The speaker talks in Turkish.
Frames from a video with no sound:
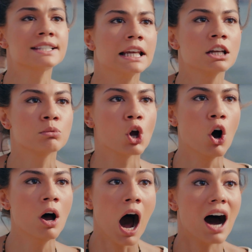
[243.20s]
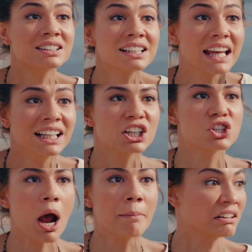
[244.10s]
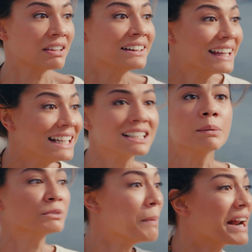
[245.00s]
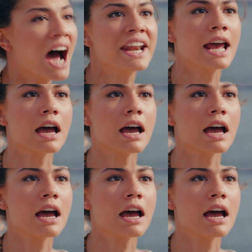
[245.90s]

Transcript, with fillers: silinmiyor. Artık delireceğim, hatta delirdim, tımarhaneye